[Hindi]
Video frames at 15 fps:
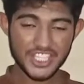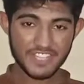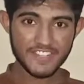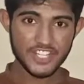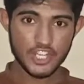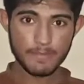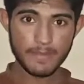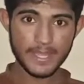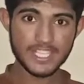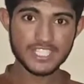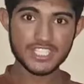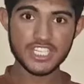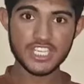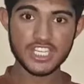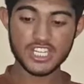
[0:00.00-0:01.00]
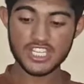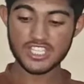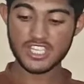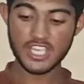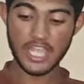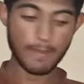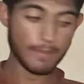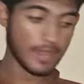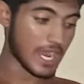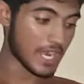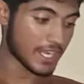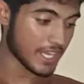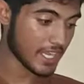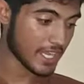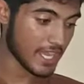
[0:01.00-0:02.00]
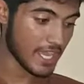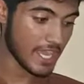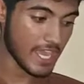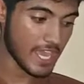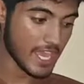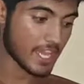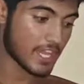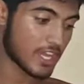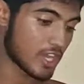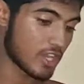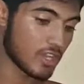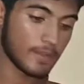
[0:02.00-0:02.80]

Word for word: की वीडियो में भाई सीडी से हम काटेंगे एक